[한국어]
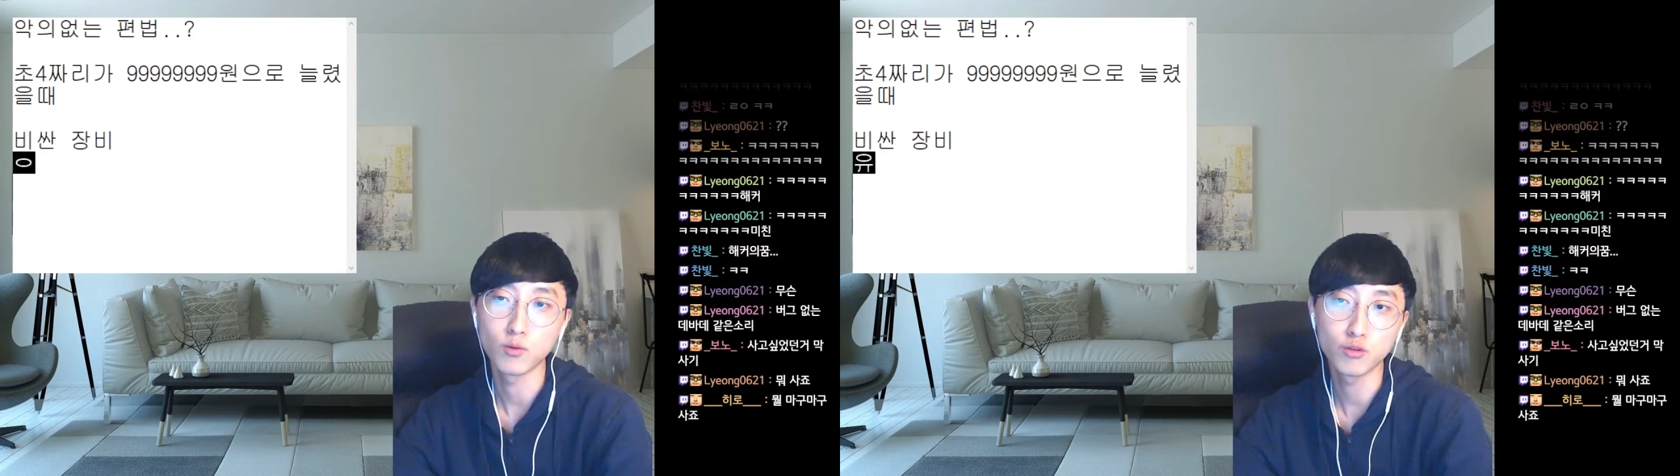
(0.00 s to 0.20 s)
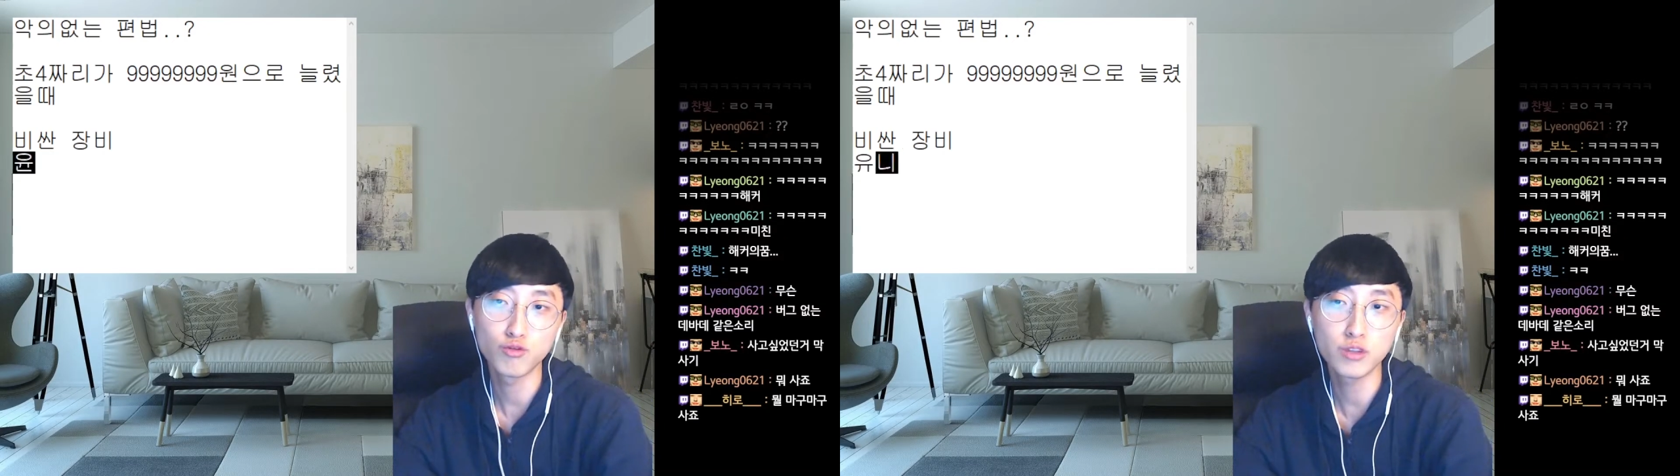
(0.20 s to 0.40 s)

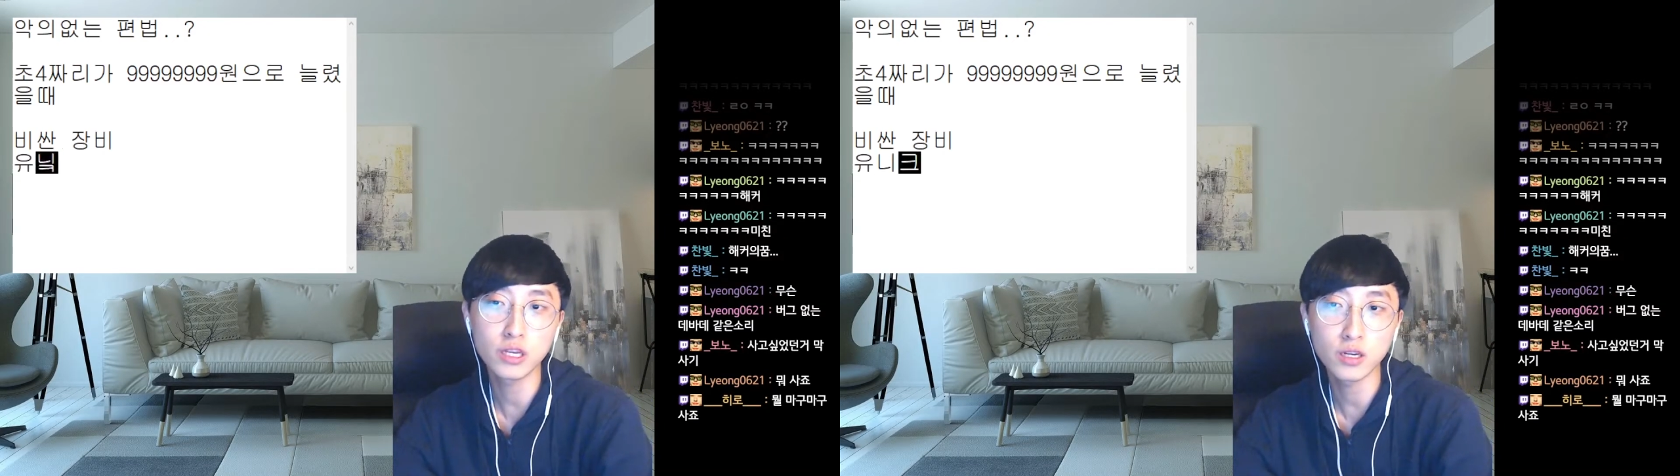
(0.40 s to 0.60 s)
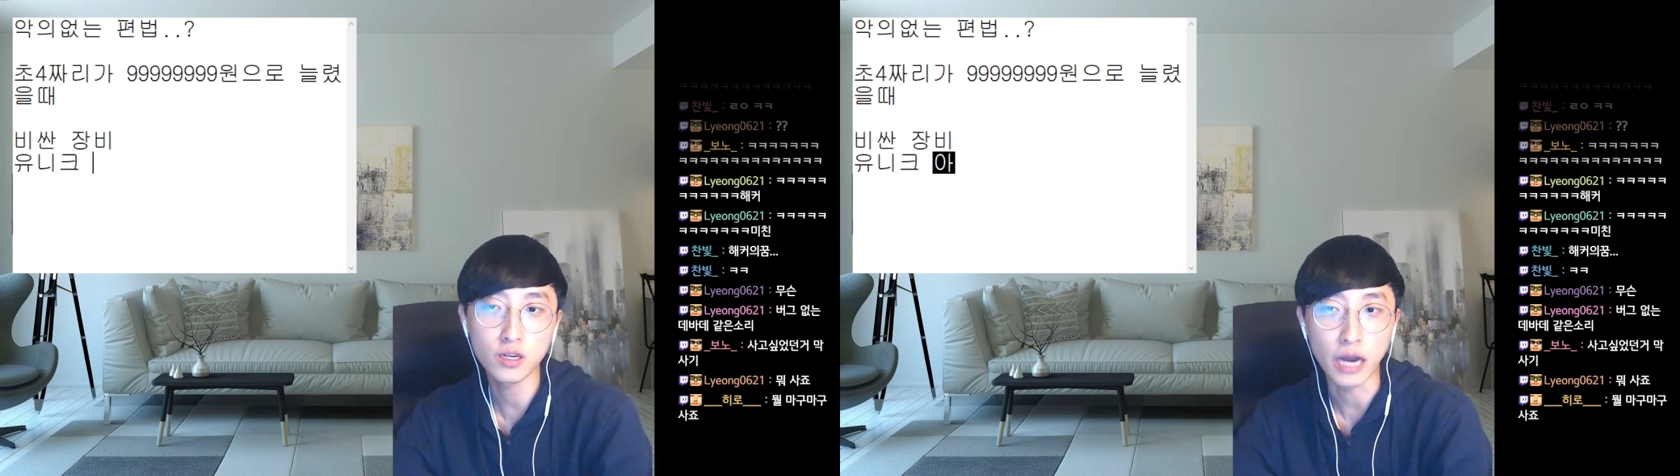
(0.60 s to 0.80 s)

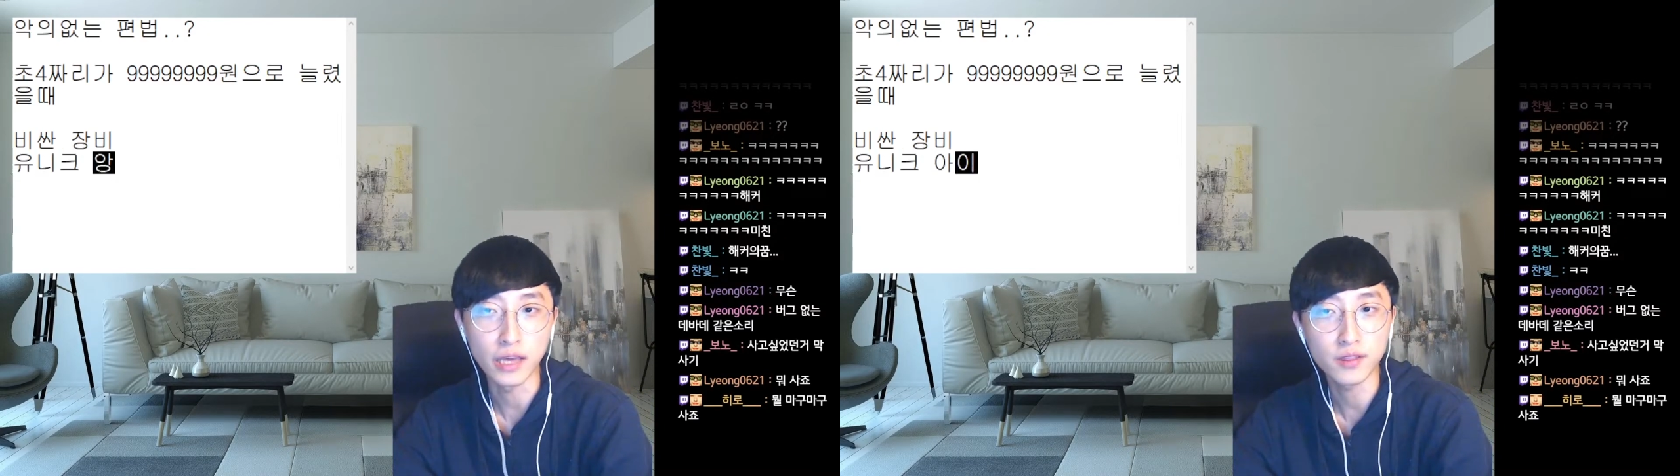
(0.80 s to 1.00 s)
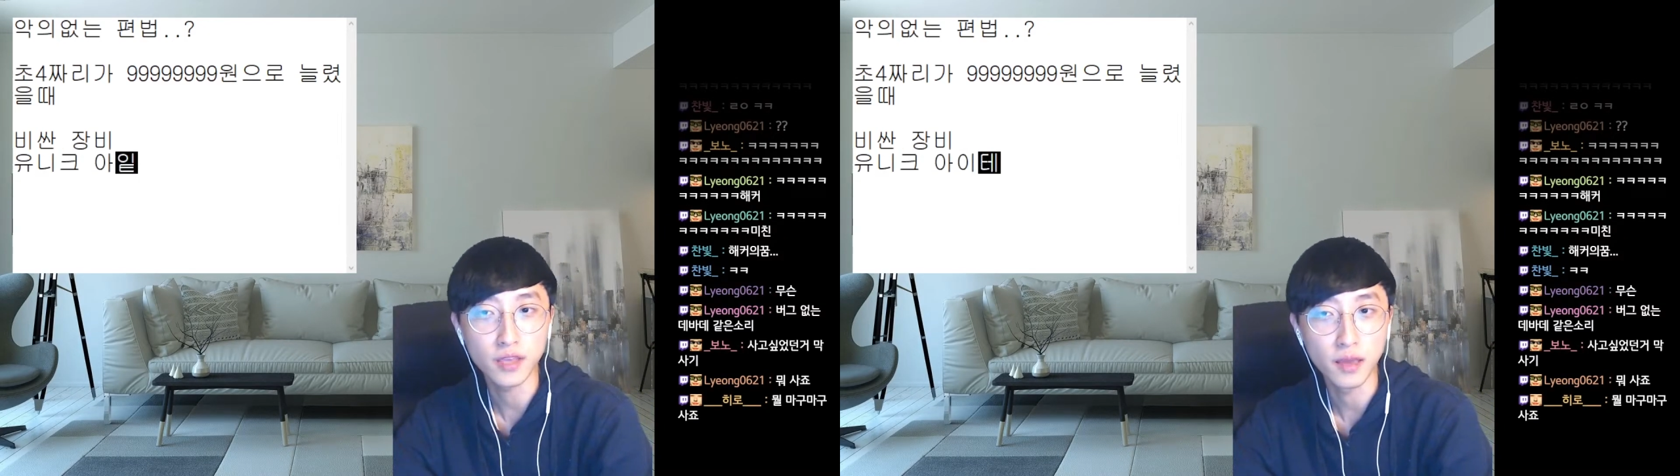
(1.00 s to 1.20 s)
유니크
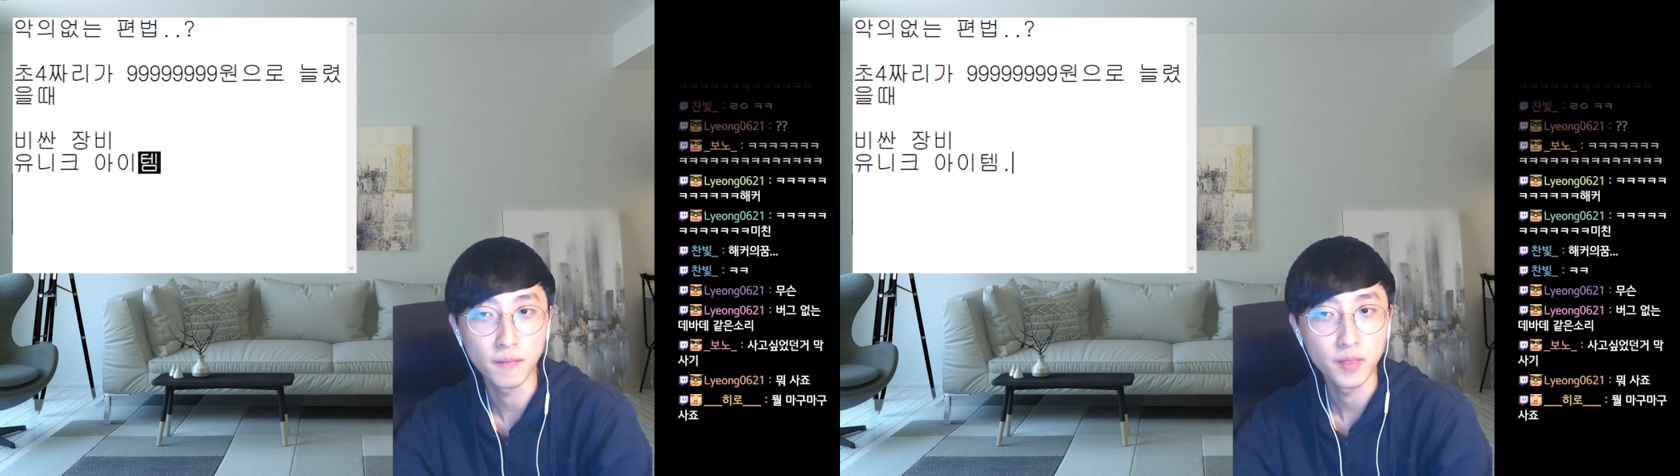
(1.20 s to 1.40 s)
아이템